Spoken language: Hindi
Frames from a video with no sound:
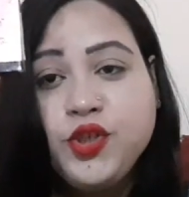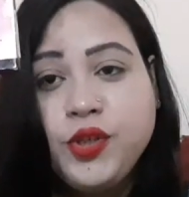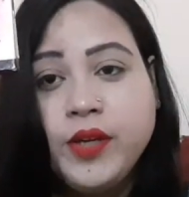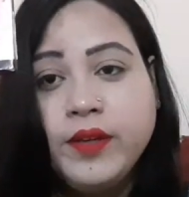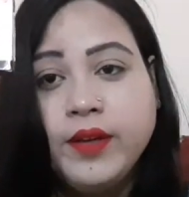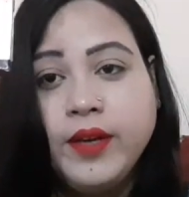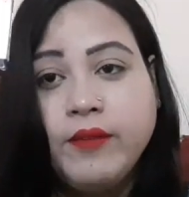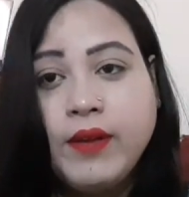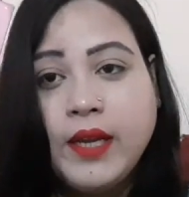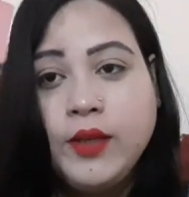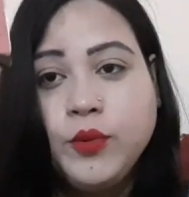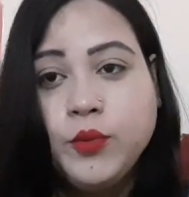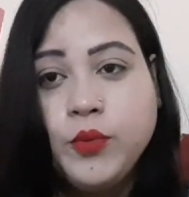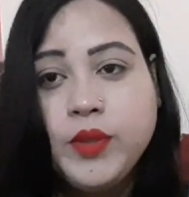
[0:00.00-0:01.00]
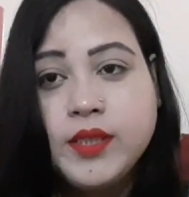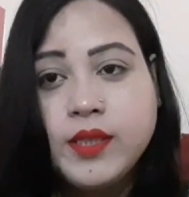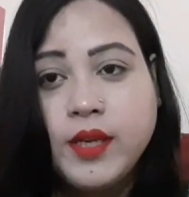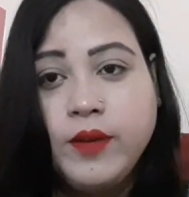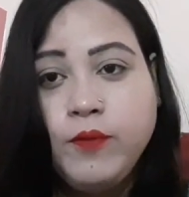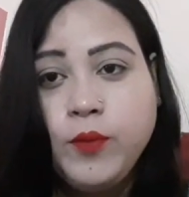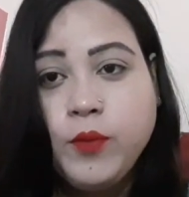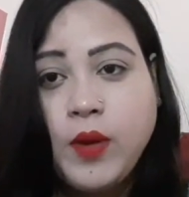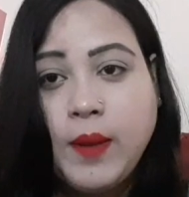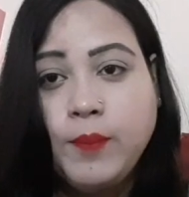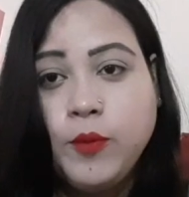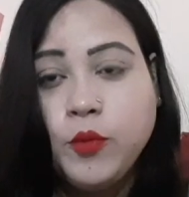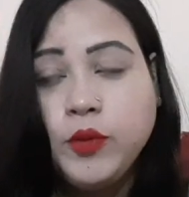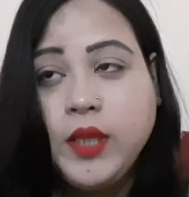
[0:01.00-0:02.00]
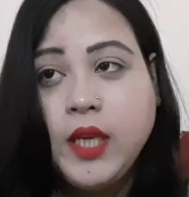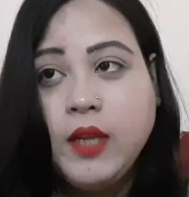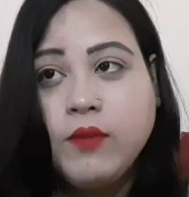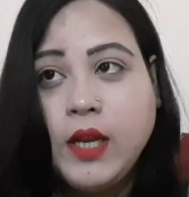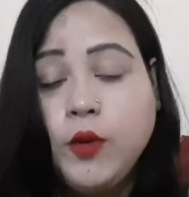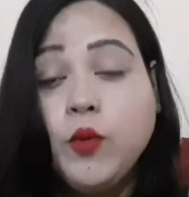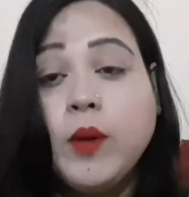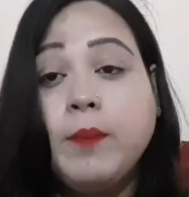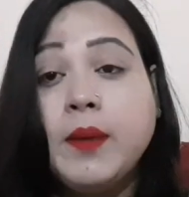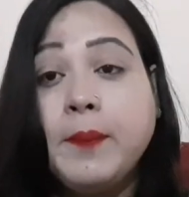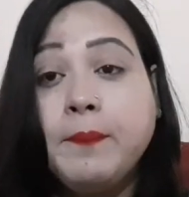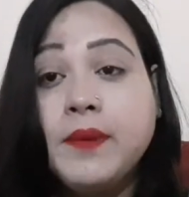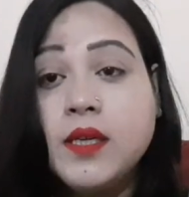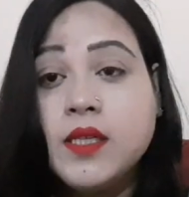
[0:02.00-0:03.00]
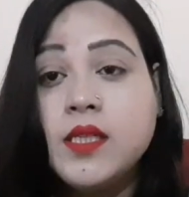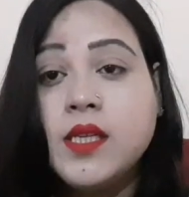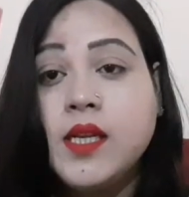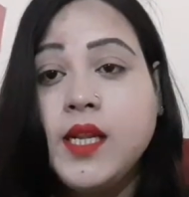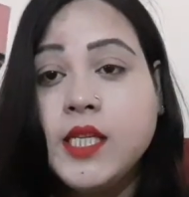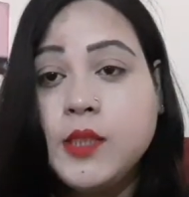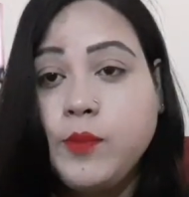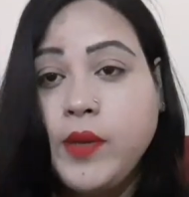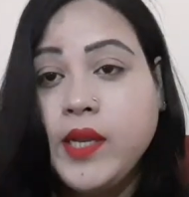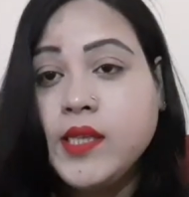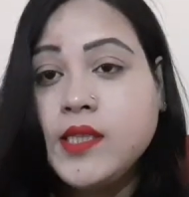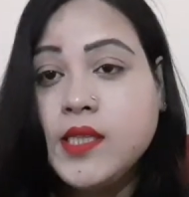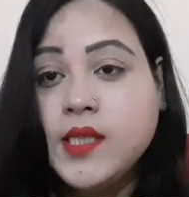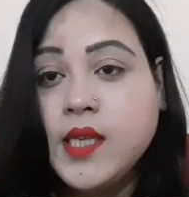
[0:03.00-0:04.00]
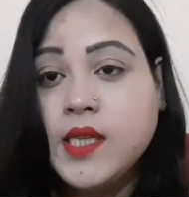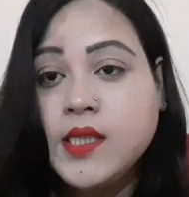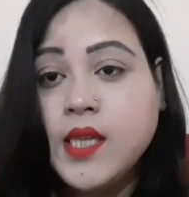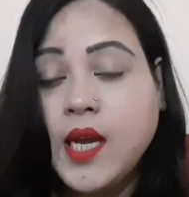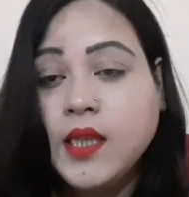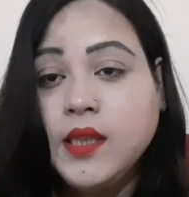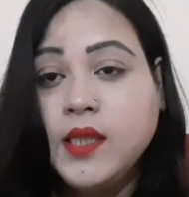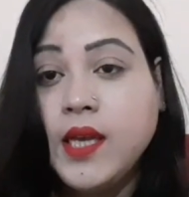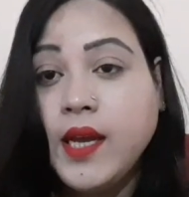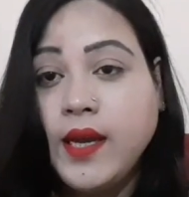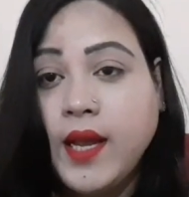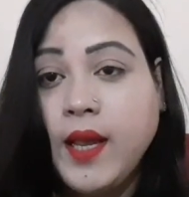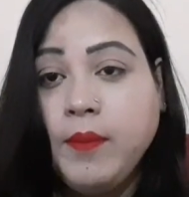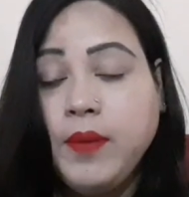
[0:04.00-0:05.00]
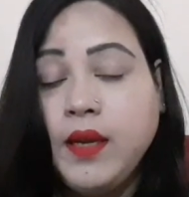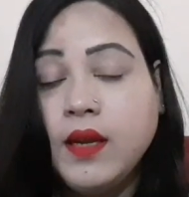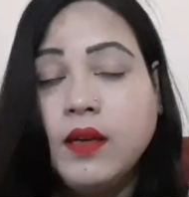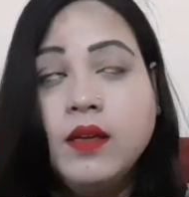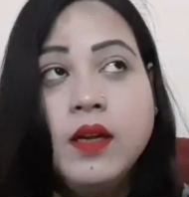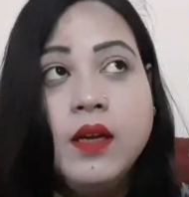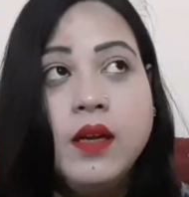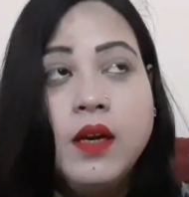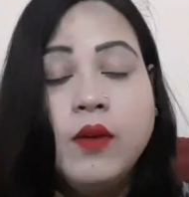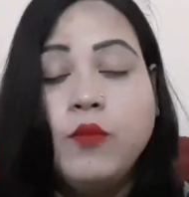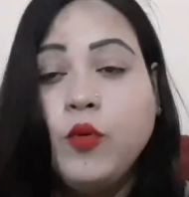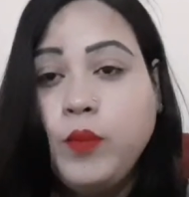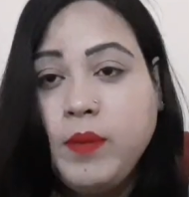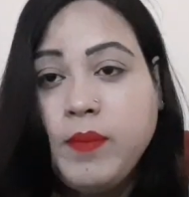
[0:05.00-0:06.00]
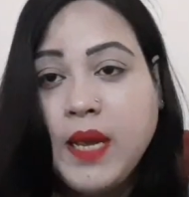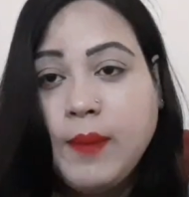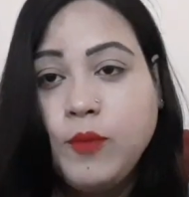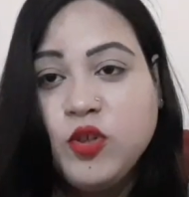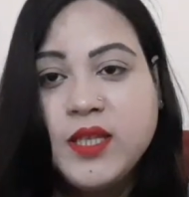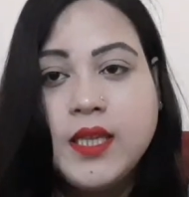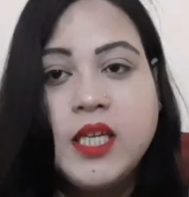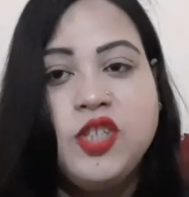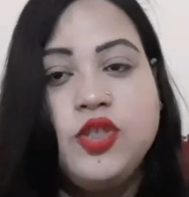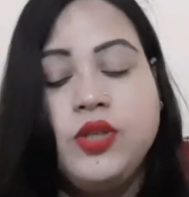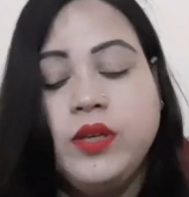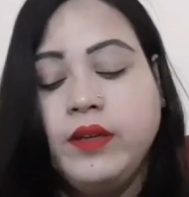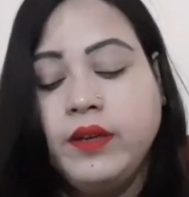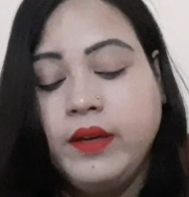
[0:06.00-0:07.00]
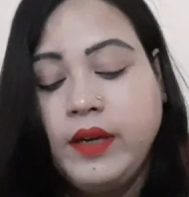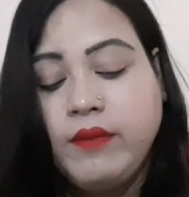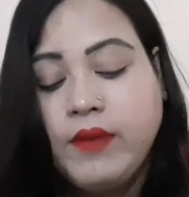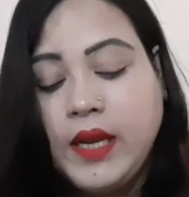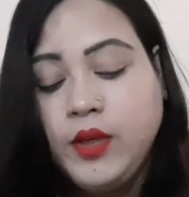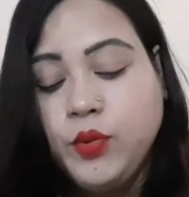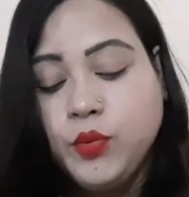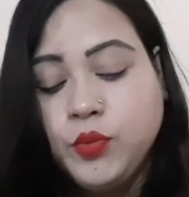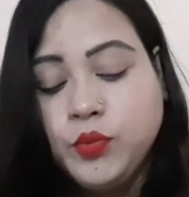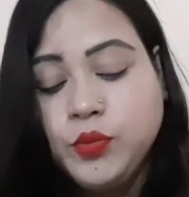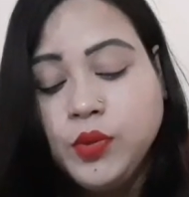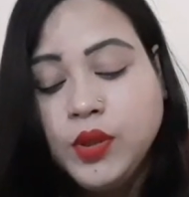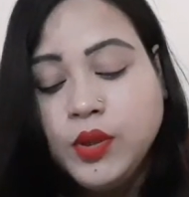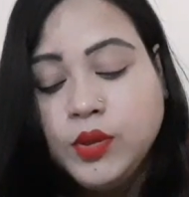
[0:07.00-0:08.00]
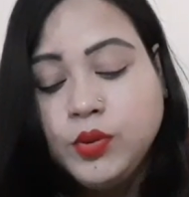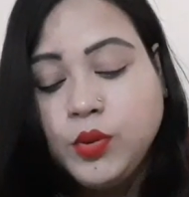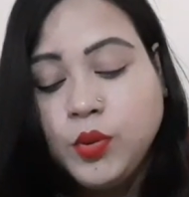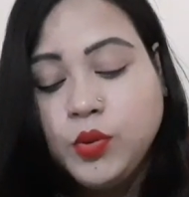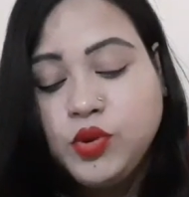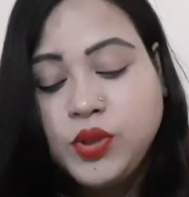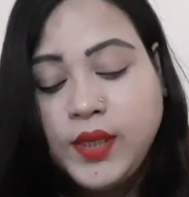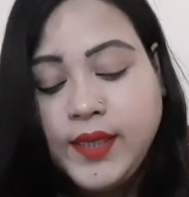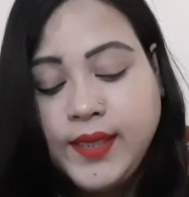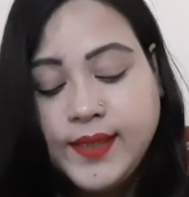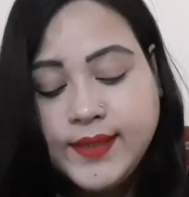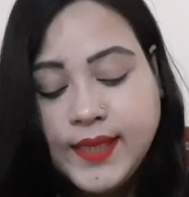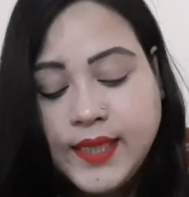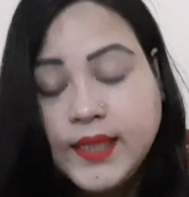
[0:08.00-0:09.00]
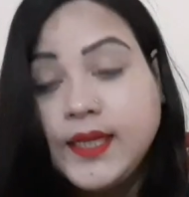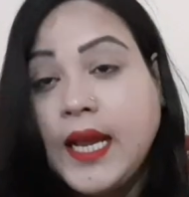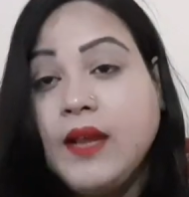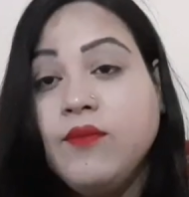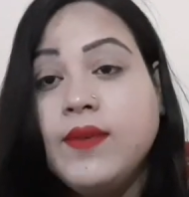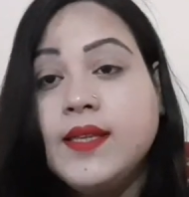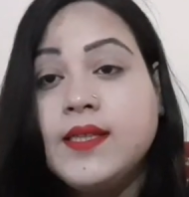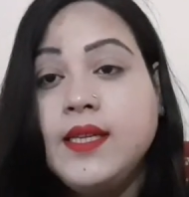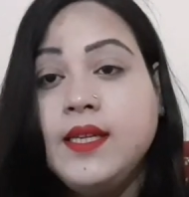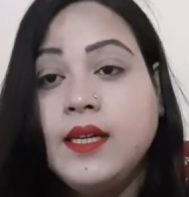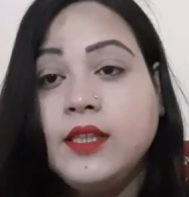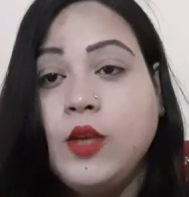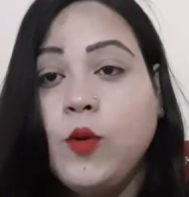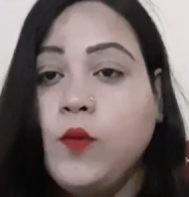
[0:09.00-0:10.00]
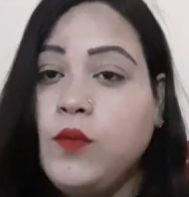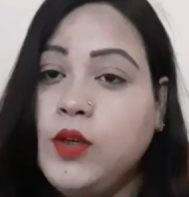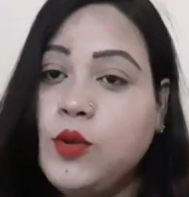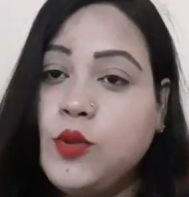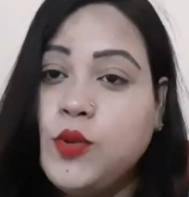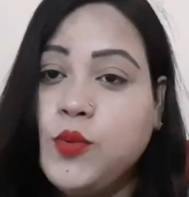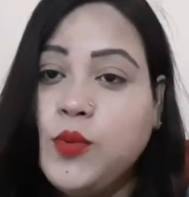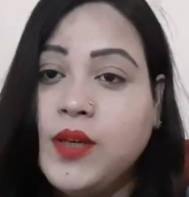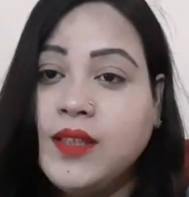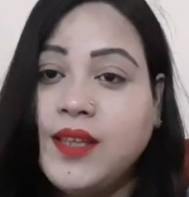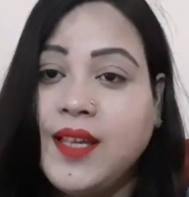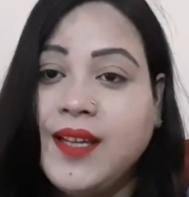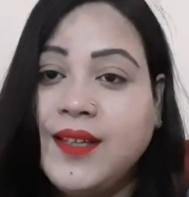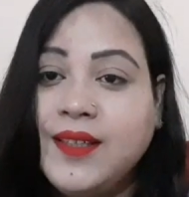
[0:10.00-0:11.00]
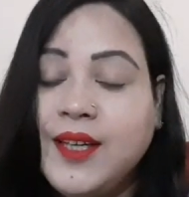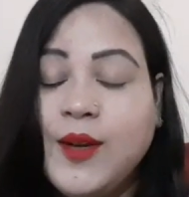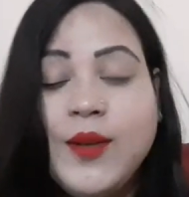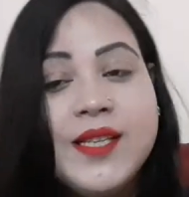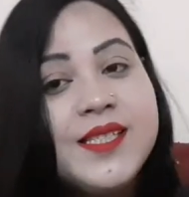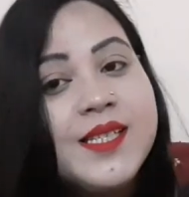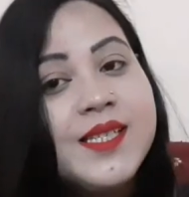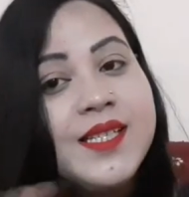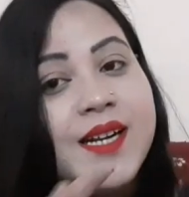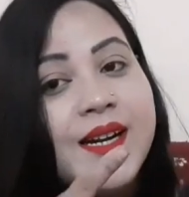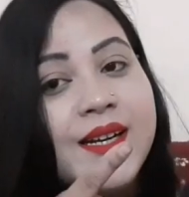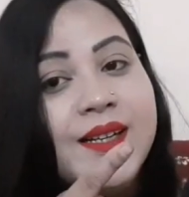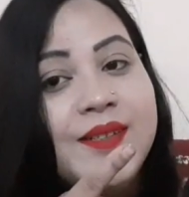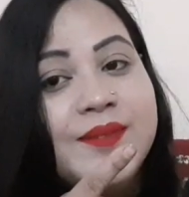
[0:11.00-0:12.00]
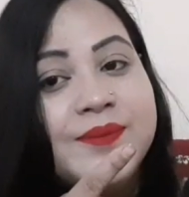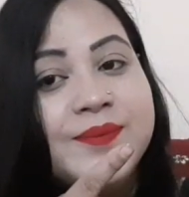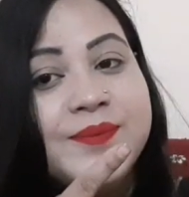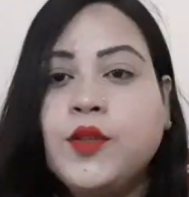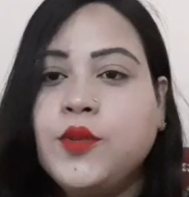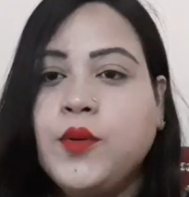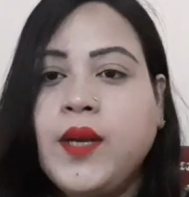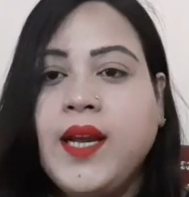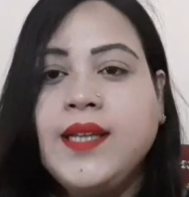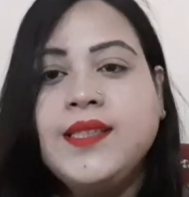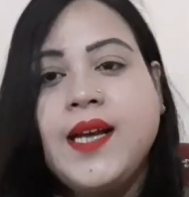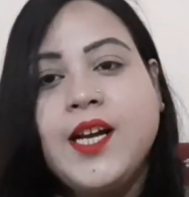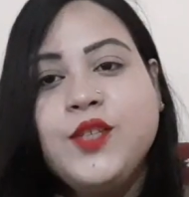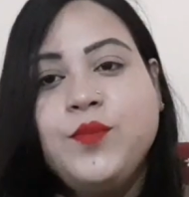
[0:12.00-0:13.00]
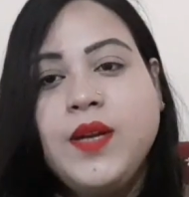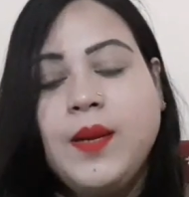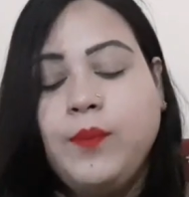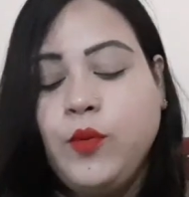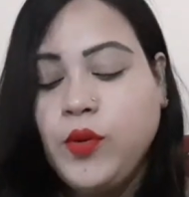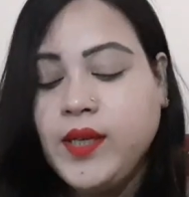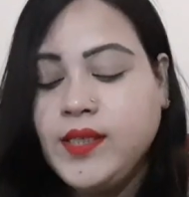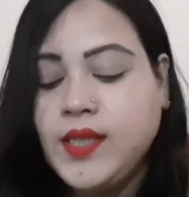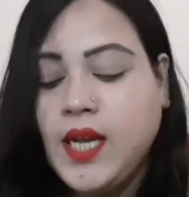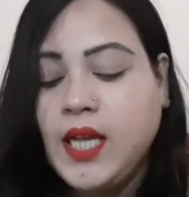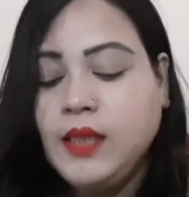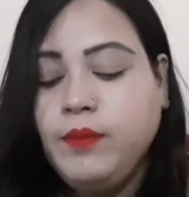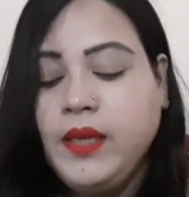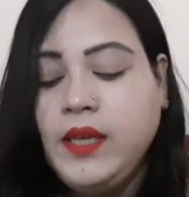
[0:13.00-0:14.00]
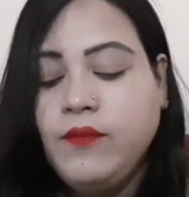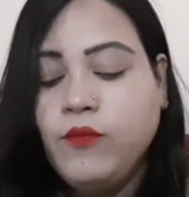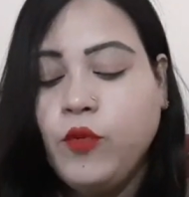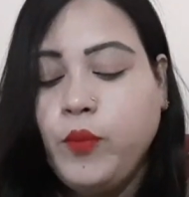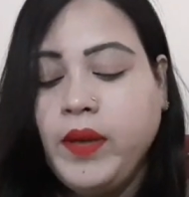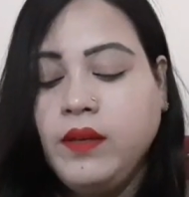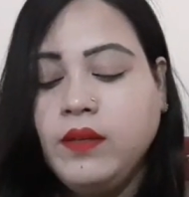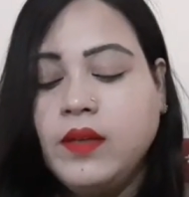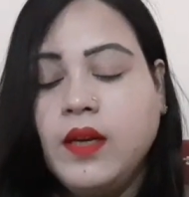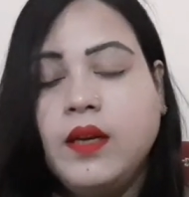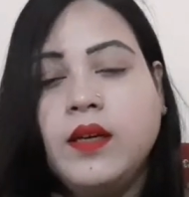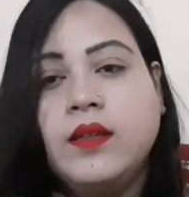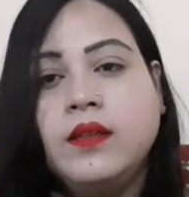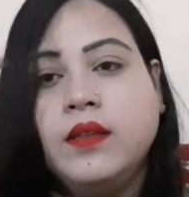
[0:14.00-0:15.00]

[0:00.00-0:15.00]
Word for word: शेयर करने वाली हूँ इसका रिव्यू आप लोग को देने वाली हूँ अपना पर्सनल एक्सपीरियंस इसके साथ क्या रहा है मेरा वो भी मैं आप लोग के साथ आज शेयर करने वाली हूँ तो चलिए ज़्यादा टाइम वेस्ट नहीं करते हैं और वीडियो शुरू करते हैं नॉलेज लेट्स स्टार्ट सो गाइज आज मैं आप लोग के साथ बींग वुमेन का